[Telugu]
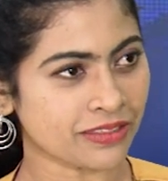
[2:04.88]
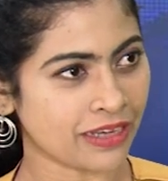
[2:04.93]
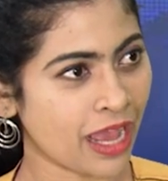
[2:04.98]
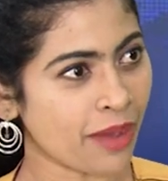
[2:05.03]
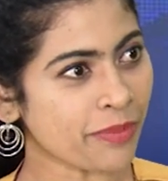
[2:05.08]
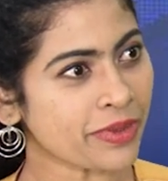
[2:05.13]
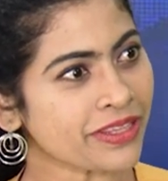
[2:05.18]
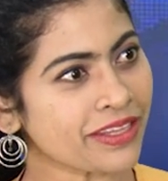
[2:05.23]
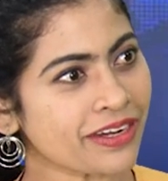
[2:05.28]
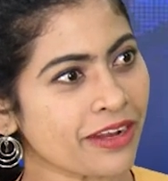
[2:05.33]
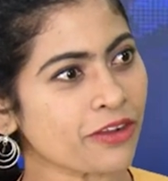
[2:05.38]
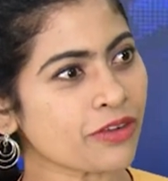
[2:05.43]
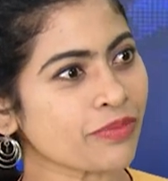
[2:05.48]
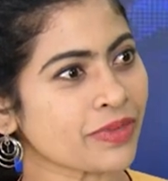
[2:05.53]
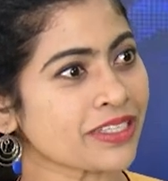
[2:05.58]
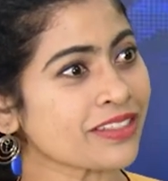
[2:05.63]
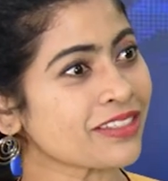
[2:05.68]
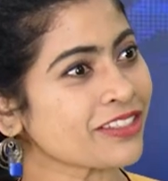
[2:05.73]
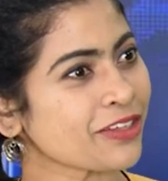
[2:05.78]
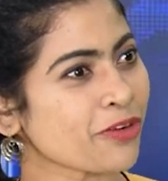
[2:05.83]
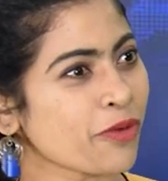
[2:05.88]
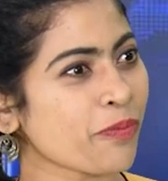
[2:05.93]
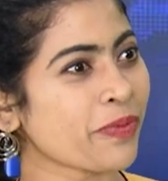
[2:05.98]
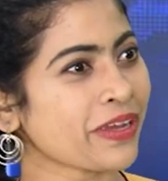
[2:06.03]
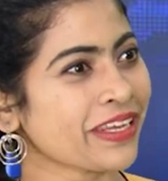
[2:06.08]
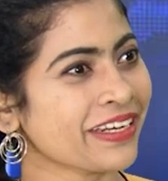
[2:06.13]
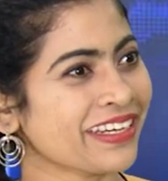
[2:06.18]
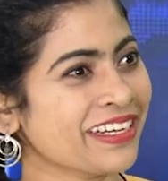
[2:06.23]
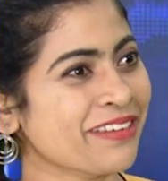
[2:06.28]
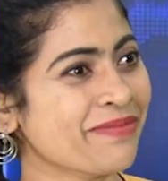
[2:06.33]
నా మీద నాకు మంచి
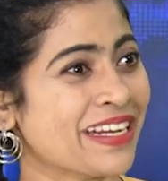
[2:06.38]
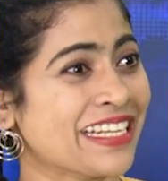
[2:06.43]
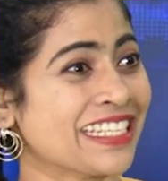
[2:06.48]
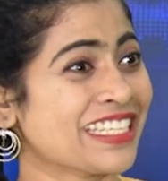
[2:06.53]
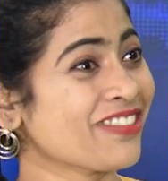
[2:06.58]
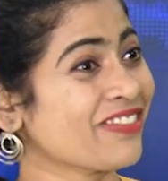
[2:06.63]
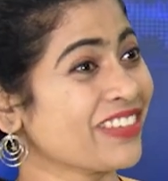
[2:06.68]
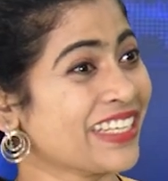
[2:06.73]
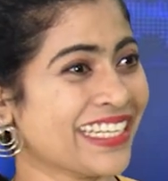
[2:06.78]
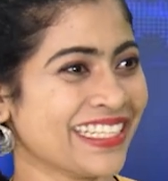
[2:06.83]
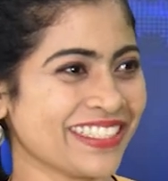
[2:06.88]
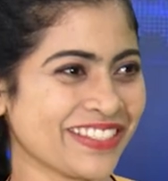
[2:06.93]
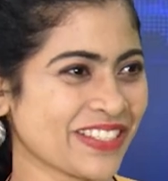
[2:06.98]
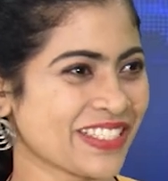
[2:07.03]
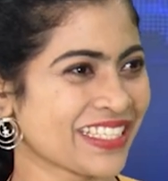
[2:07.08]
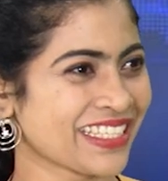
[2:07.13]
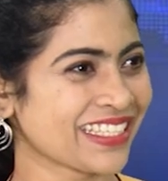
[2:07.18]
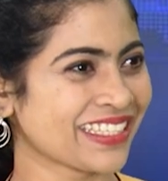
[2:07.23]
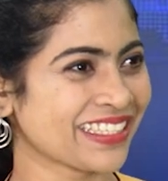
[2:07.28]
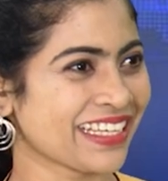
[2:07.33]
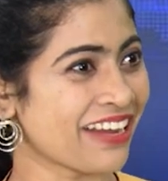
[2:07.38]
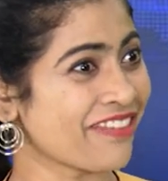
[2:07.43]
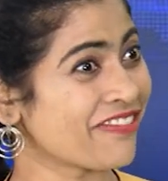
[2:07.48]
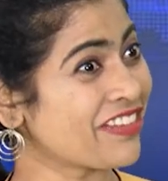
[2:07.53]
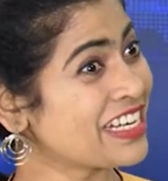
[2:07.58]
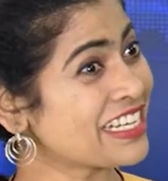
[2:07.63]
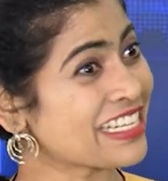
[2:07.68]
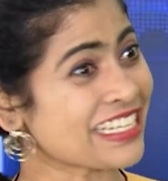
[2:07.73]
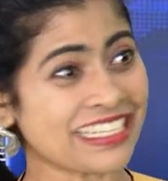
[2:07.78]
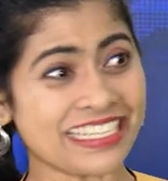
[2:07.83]
ఒపీనియన్ మంచి ఫీలింగ్ వచ్చింది ఐ
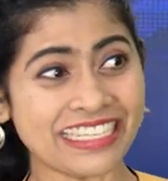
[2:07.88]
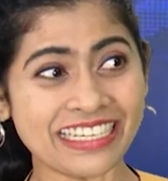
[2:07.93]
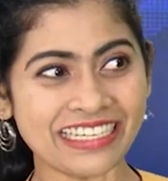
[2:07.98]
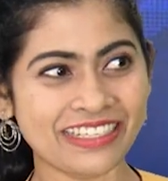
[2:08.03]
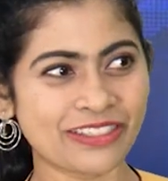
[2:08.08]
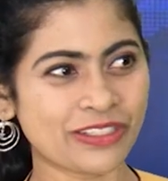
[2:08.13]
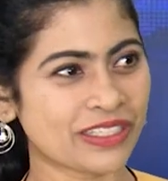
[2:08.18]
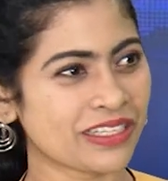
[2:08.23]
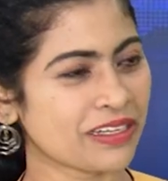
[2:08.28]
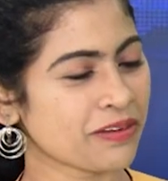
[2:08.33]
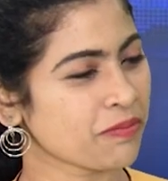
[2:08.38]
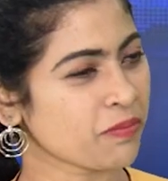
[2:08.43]
ఫెల్ట్ రియలీ గుడ్